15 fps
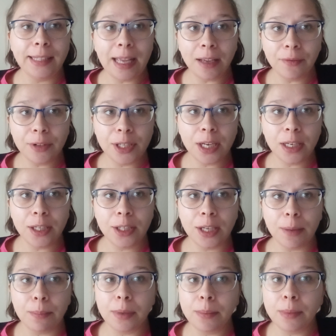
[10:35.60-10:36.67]
Jak
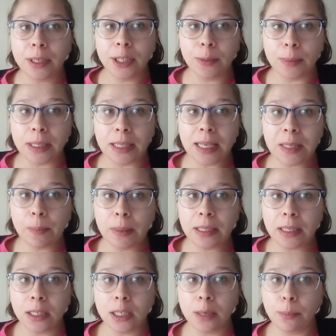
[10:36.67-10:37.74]
widzieliście, my byliśmy na
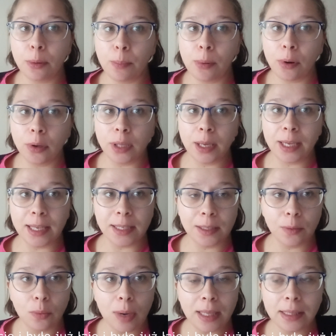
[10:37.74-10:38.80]
spacerze, bo pogoda
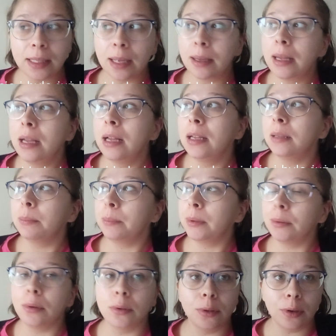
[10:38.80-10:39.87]
jest ładna,
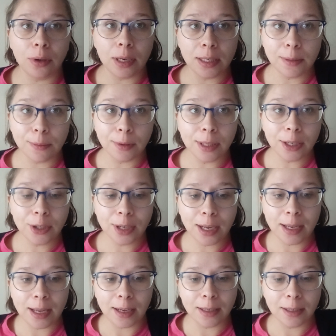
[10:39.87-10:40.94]
było trochę
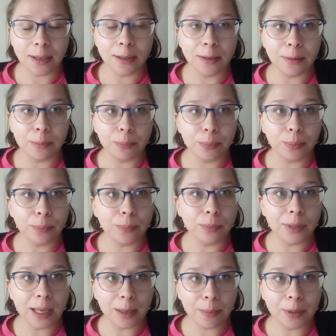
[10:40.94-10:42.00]
słoneczka, jak
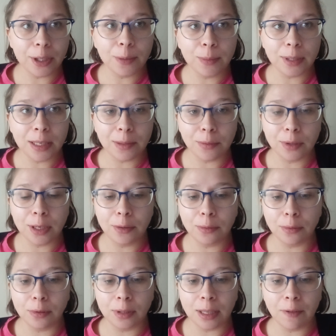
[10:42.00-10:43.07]
jak byliśmy na
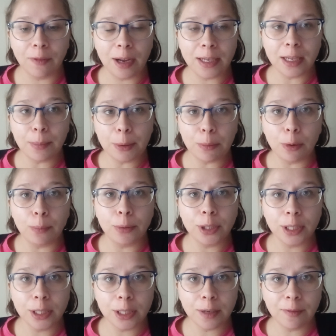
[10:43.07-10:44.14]
słoneczku, to tak fajnie, miło
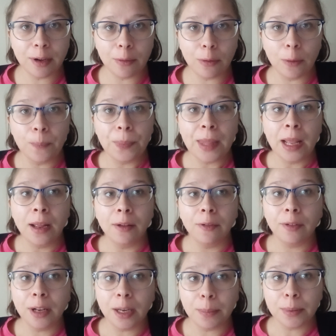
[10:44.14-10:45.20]
przygrzewało.
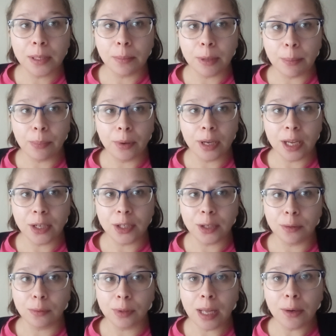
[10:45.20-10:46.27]
Filip sobie
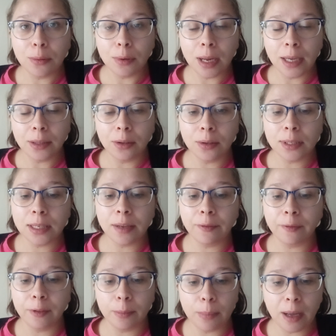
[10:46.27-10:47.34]
pojeździł na hulajnodze,
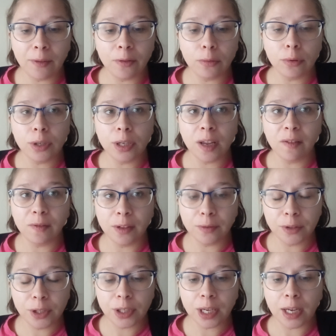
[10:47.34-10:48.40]
wybawił się,
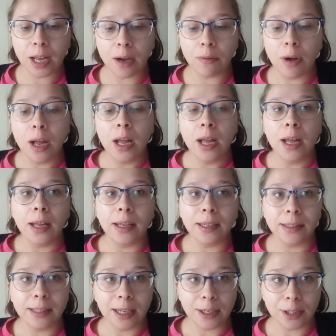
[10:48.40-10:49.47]
wywściekał,
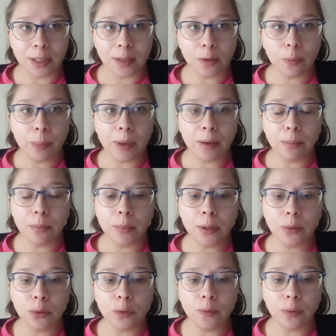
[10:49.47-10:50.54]
e, także super.
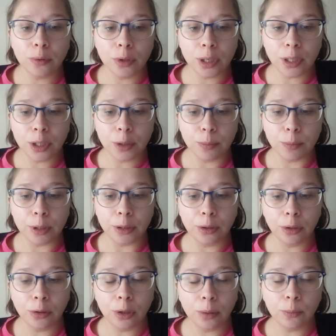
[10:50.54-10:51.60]
My już wróciliśmy
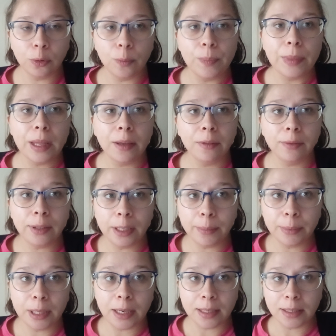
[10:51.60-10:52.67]
do domu.
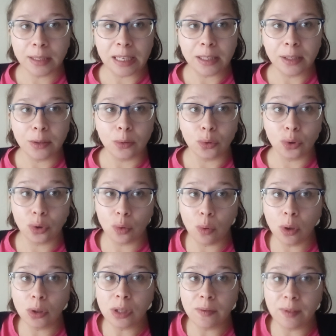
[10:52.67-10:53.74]
Filip teraz jest już
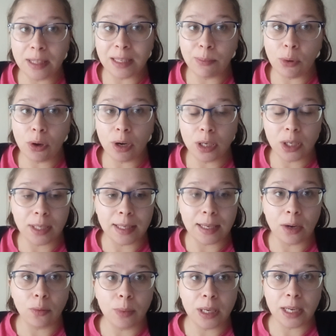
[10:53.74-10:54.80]
głodny, więc biorę się
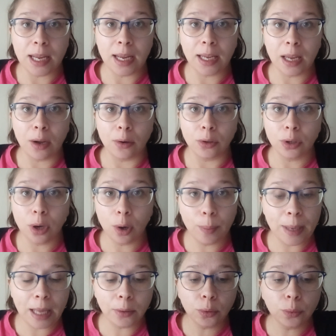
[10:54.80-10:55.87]
za robienie jakiegoś
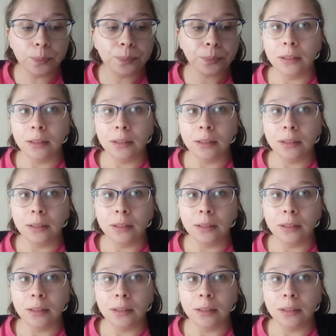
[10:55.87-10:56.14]
obiadu.